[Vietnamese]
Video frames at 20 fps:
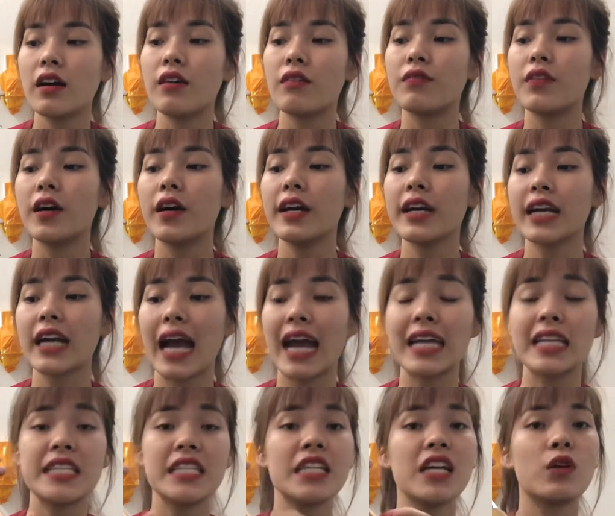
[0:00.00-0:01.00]
với
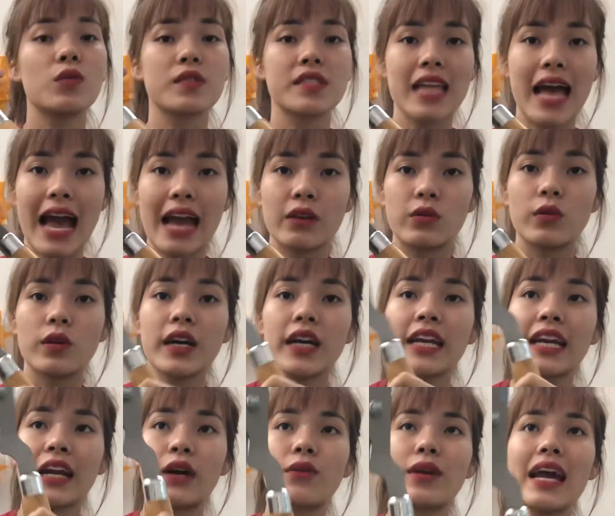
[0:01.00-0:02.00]
cái chiều dài của cây
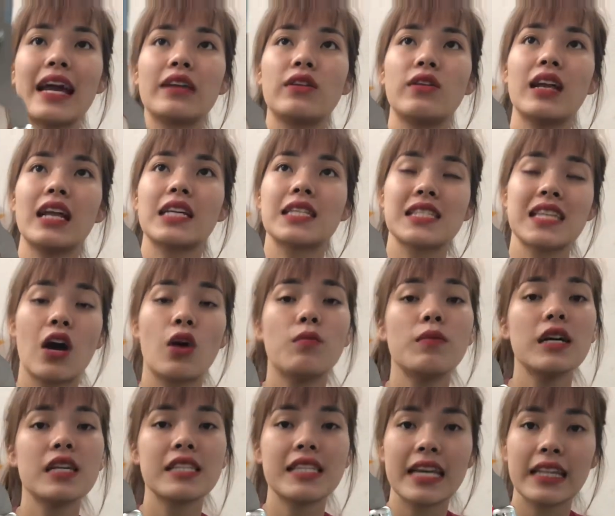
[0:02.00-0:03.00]
kéo này nó là
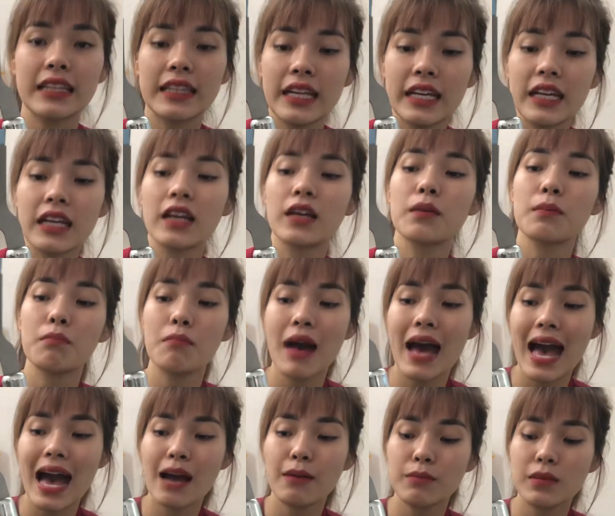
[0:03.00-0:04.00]
60 cm
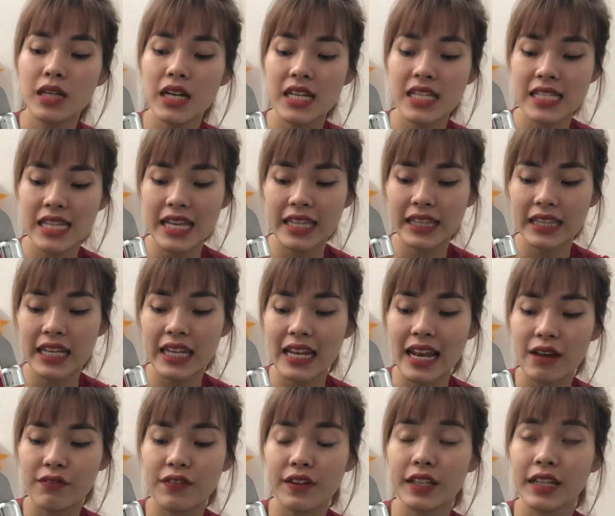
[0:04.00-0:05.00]
30 cm
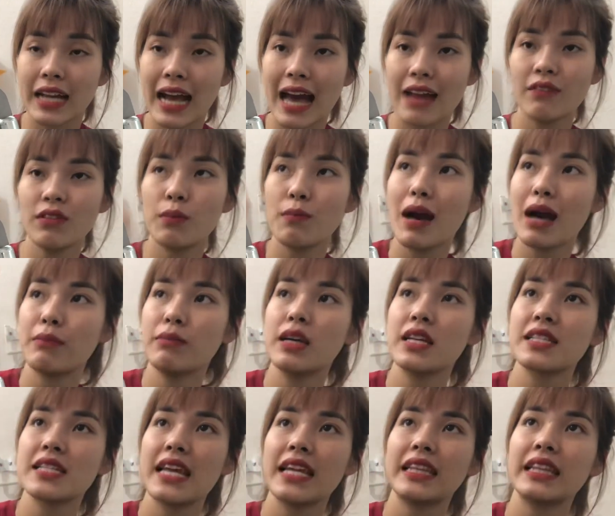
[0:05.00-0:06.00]
là phần cán và 30
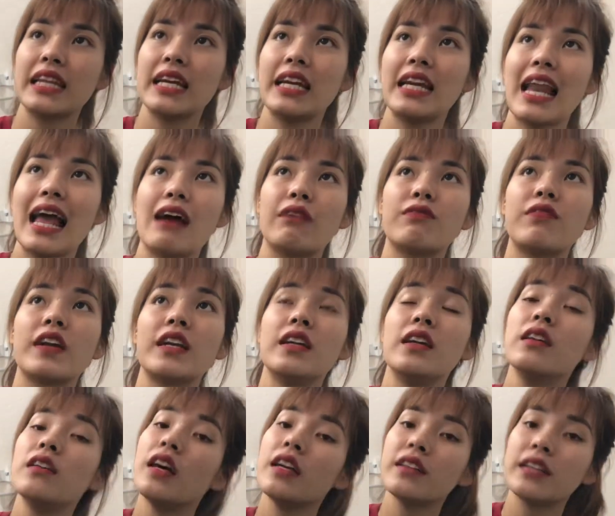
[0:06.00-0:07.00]
cm là phần
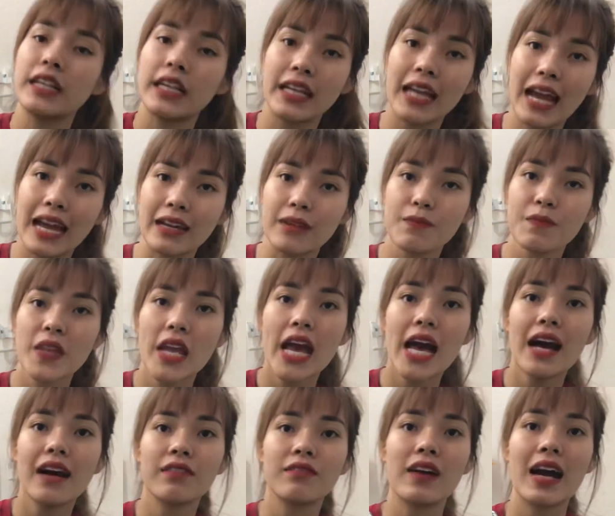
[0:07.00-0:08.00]
lưỡi như thế này
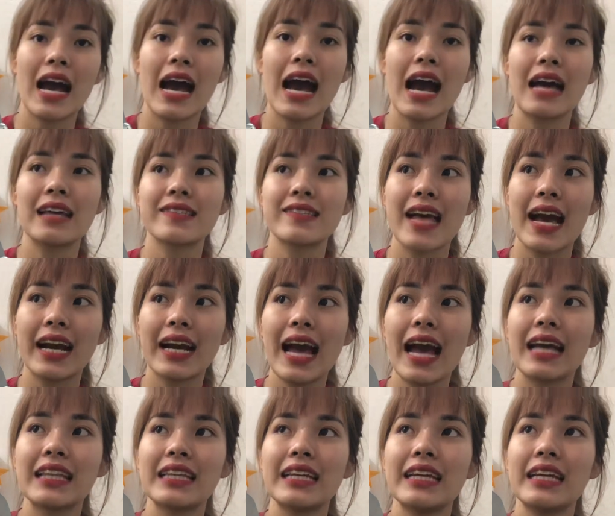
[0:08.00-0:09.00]
và giá
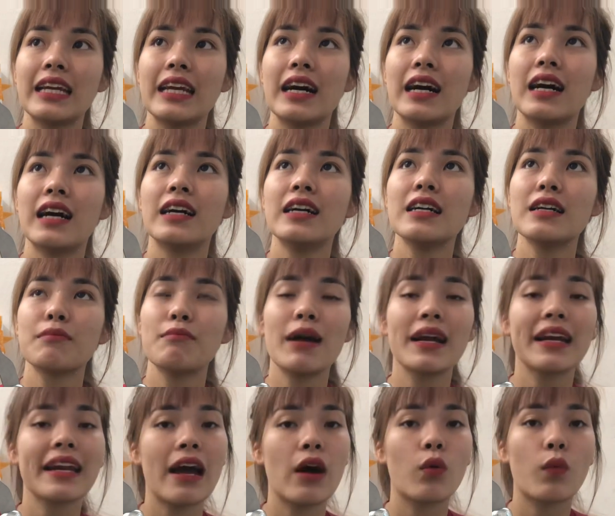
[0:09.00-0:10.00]
cả thì ờ,
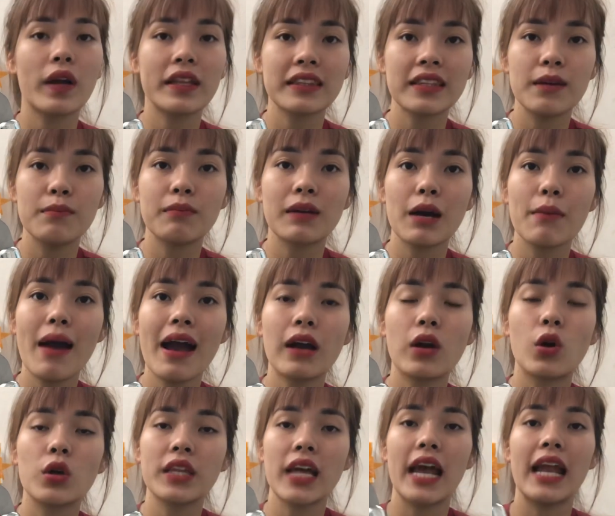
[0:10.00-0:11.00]
bác nào quan tâm các bác
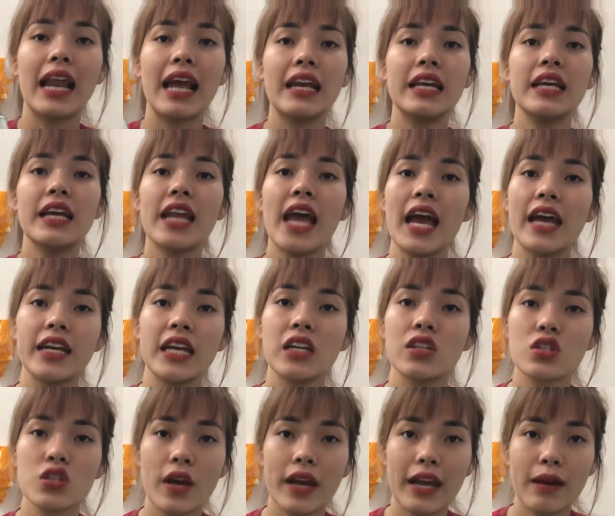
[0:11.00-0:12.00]
có thể là liên hệ đến
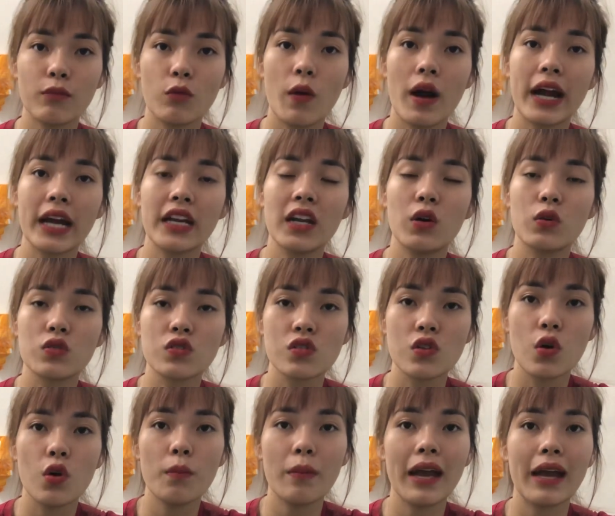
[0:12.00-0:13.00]
cho em qua cái đầu
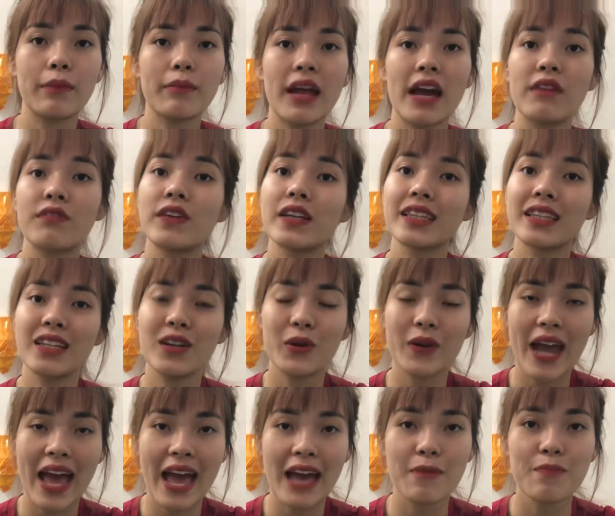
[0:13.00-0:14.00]
số mà em để ở phần tiêu
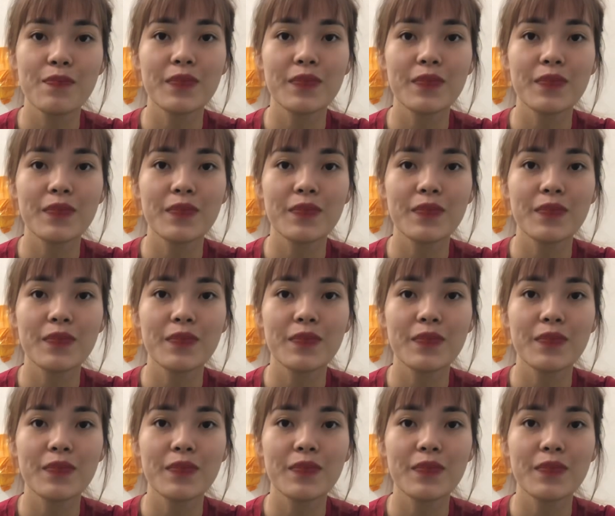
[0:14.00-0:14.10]
đề